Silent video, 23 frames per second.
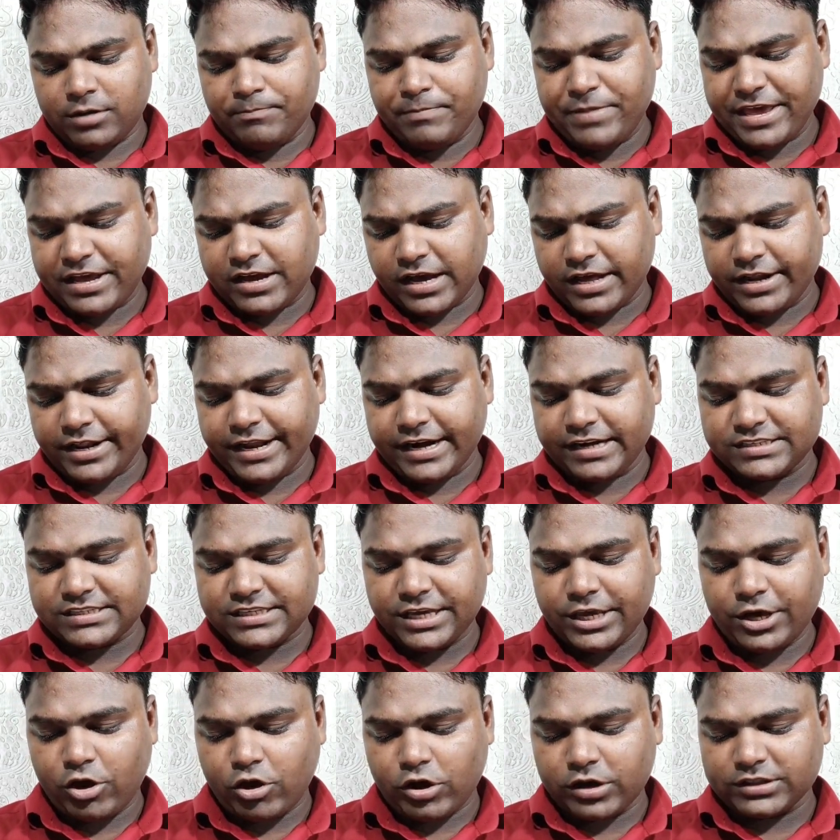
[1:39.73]
बीकानेर
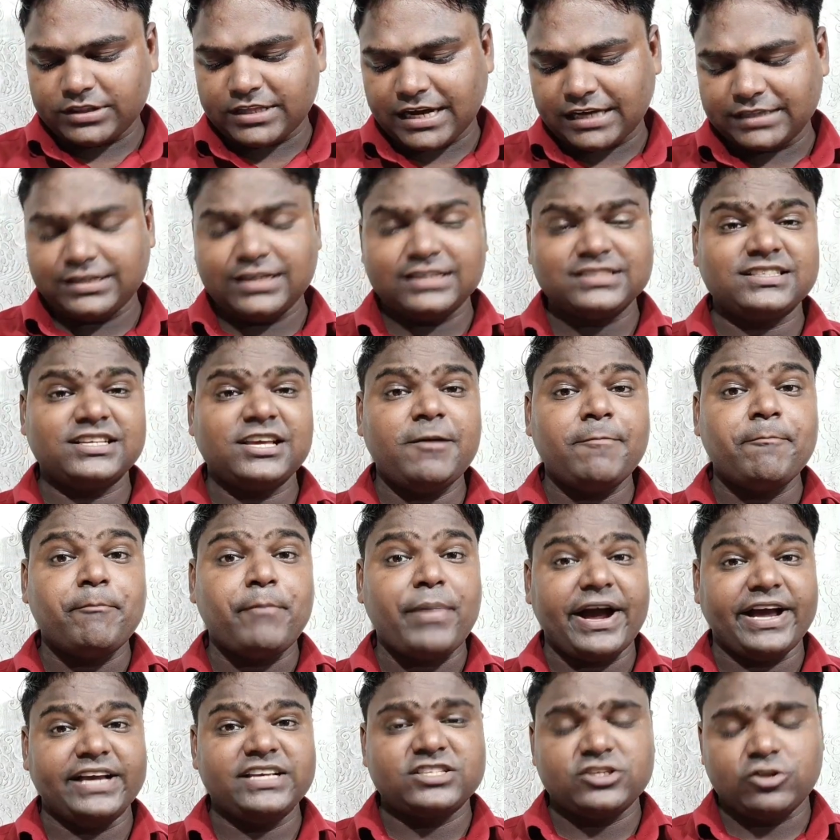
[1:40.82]
से और दादर से
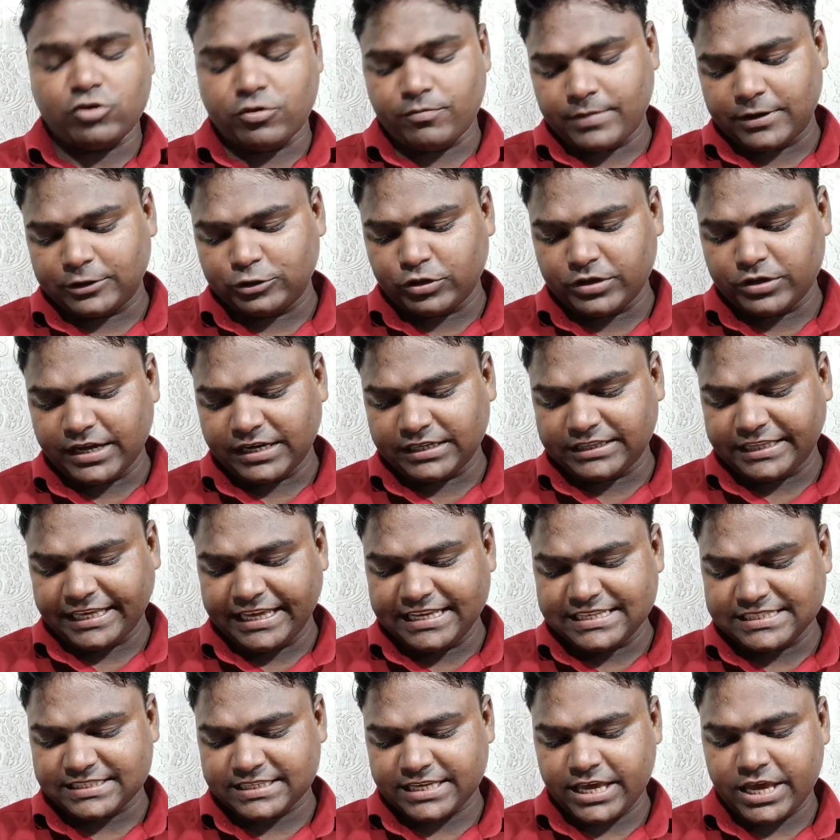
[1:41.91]
22 नवंबर
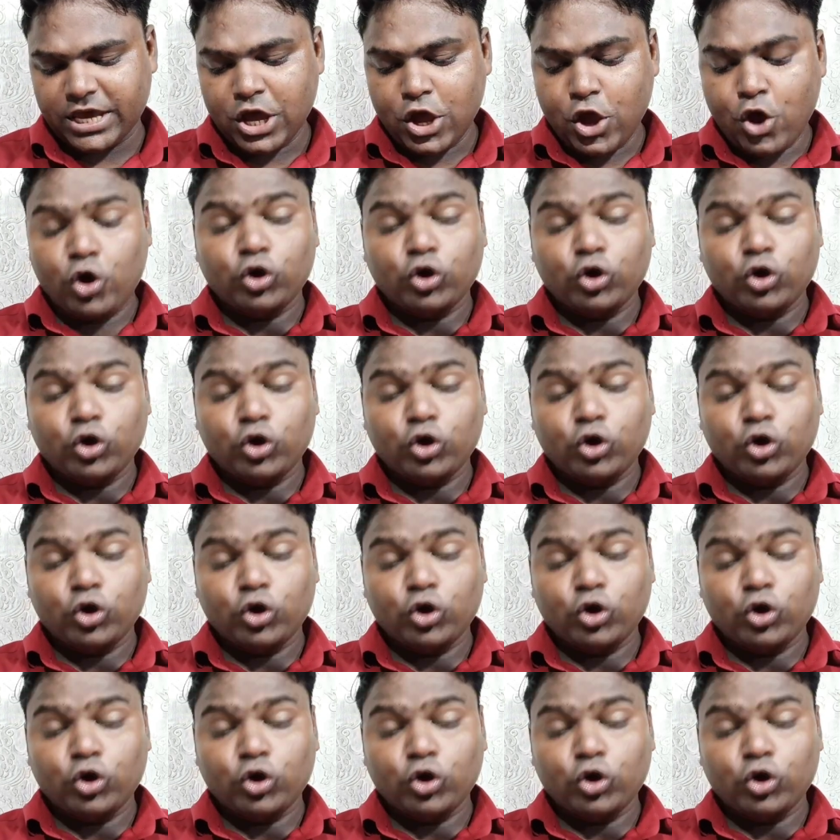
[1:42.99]
2023 से